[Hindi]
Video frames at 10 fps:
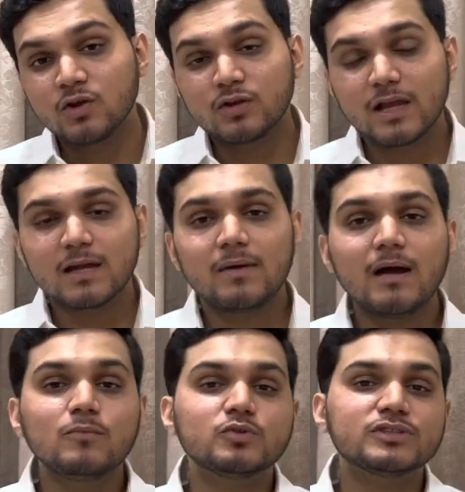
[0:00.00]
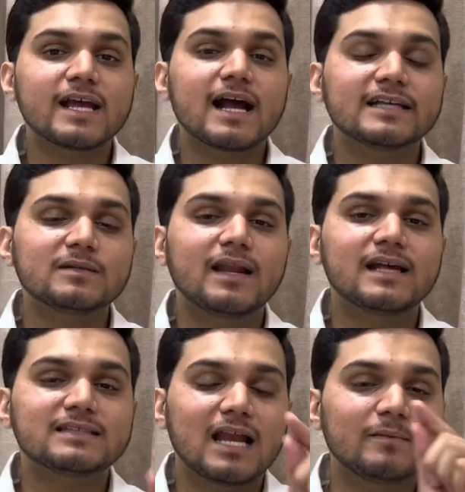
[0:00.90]
तो इमाम मूसे काजिम
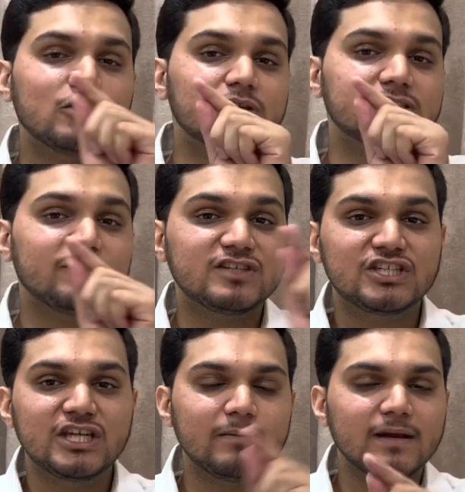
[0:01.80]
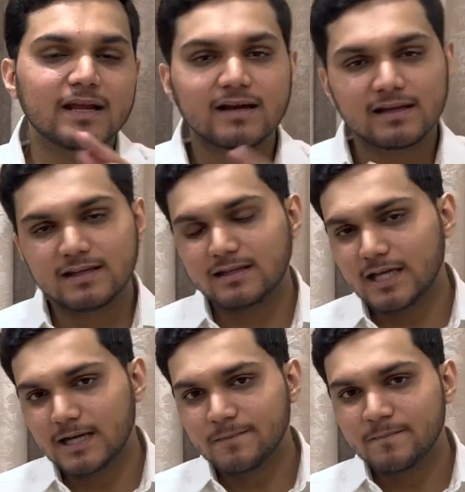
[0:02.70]
अलैहिस्सलाम ने उनको सिर्फ जीम लिख कर दे
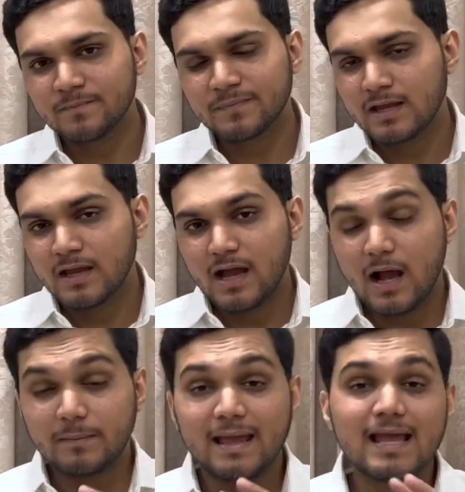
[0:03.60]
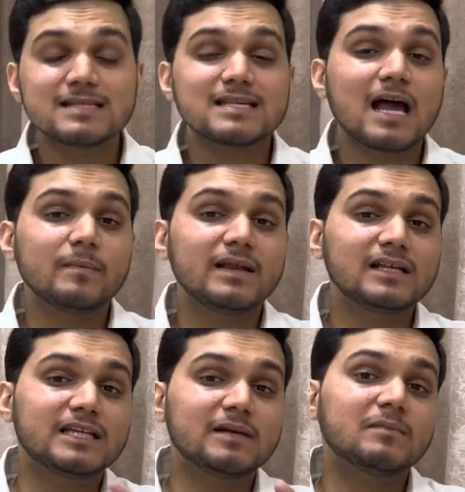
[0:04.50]
दिया अब एक साहबी
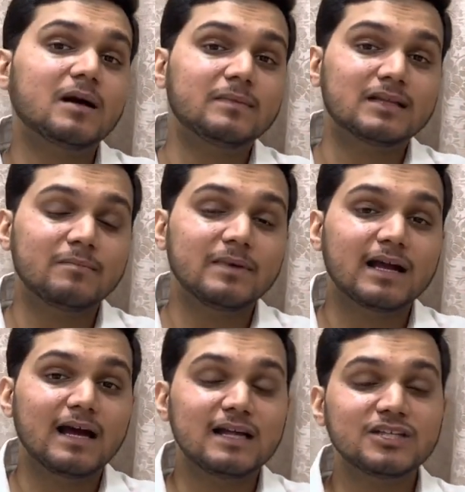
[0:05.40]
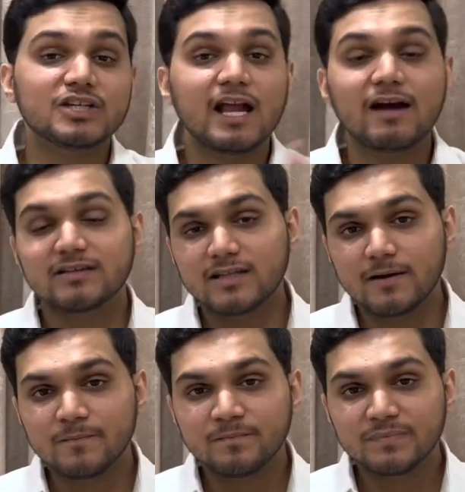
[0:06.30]
ने जीम का मतलब निकाला जिला
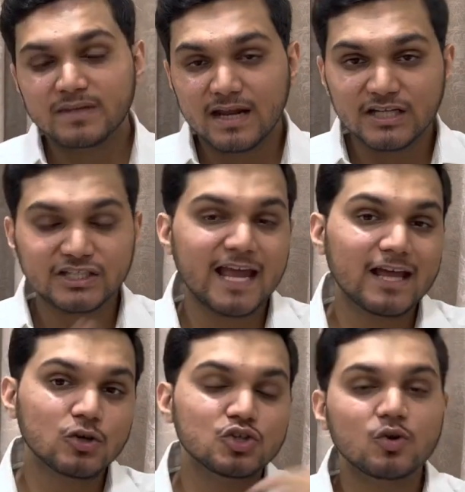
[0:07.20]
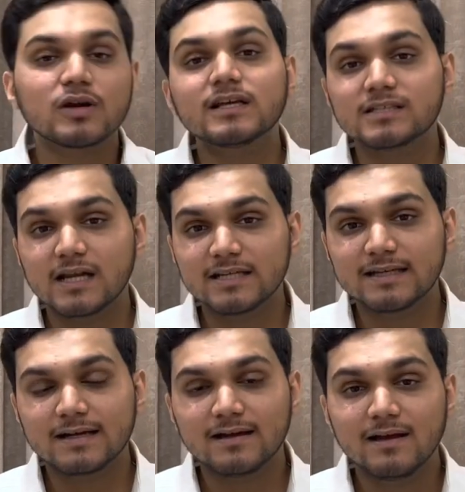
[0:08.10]
वतन यानी शहर को छोड़कर चले
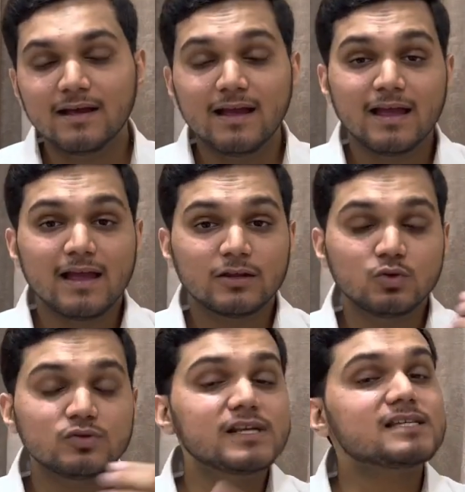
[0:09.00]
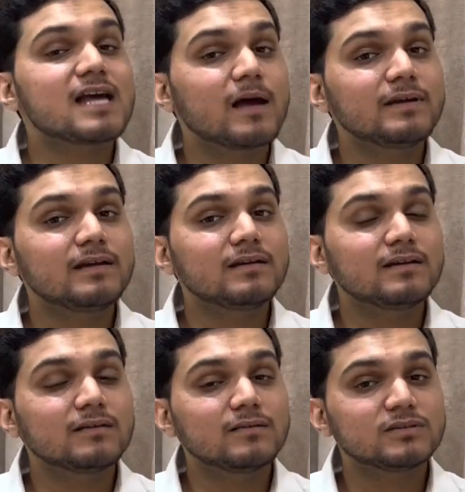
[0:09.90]
जाना दूसरे साहबी
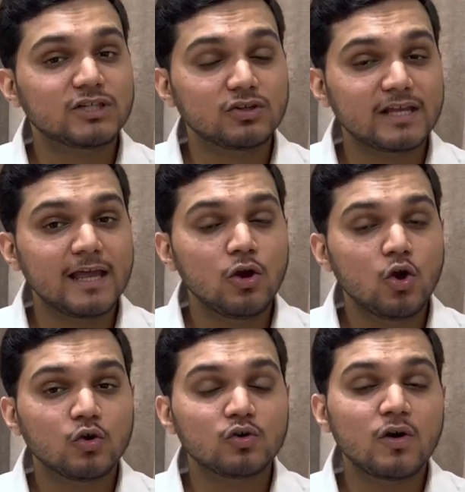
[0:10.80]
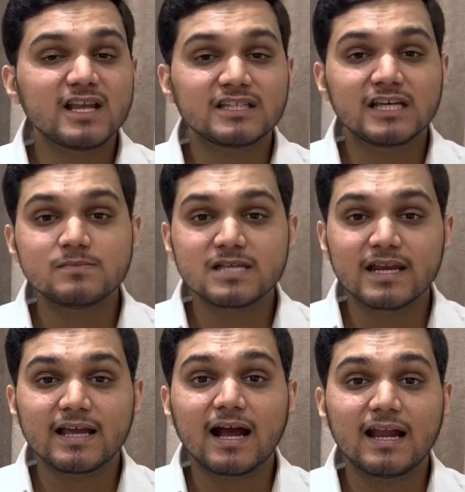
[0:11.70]
जो थे उन्होंने जीम
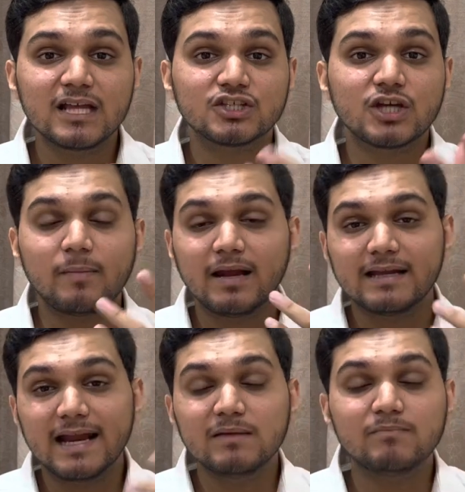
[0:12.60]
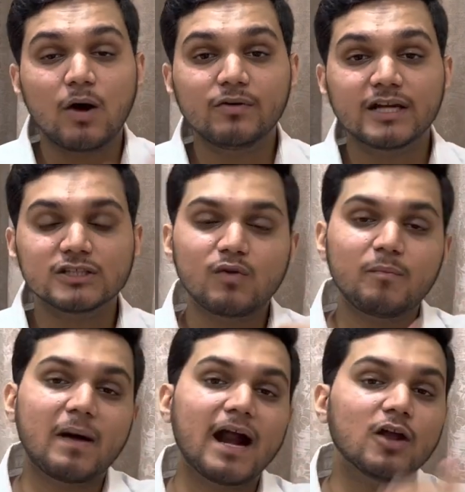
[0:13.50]
से निकाला जबल यानी माउंटेन्स वो
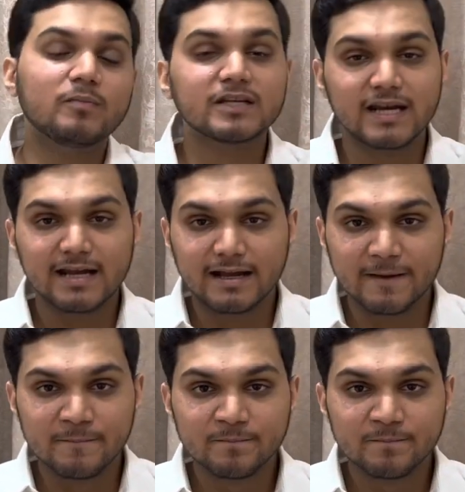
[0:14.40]
पहाड़ों पर चले गए